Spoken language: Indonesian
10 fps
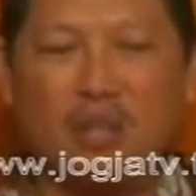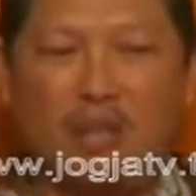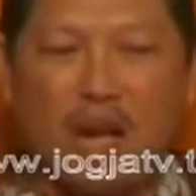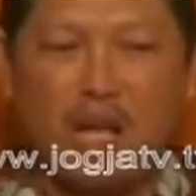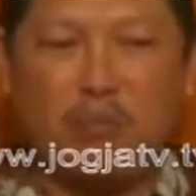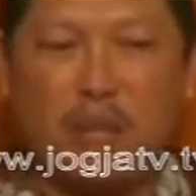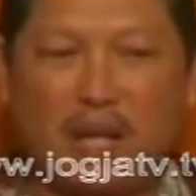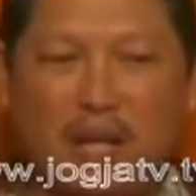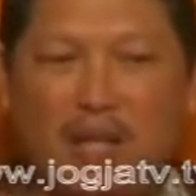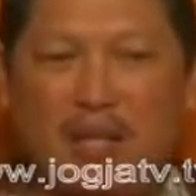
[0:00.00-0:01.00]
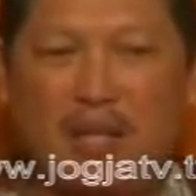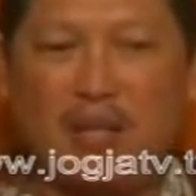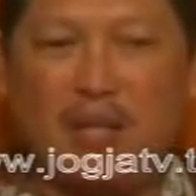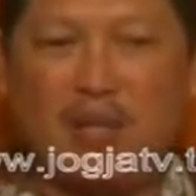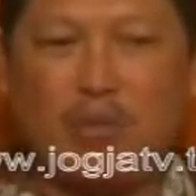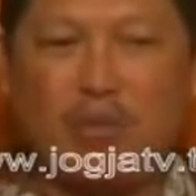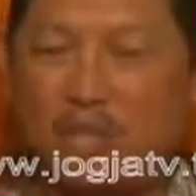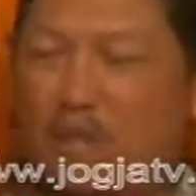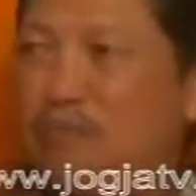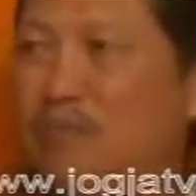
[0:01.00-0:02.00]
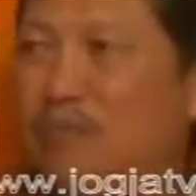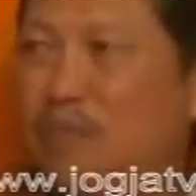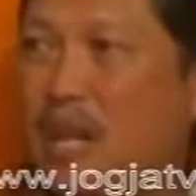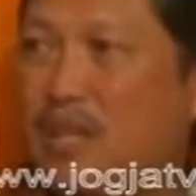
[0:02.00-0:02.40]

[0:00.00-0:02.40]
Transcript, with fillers: aspek tourism, mm -hmm.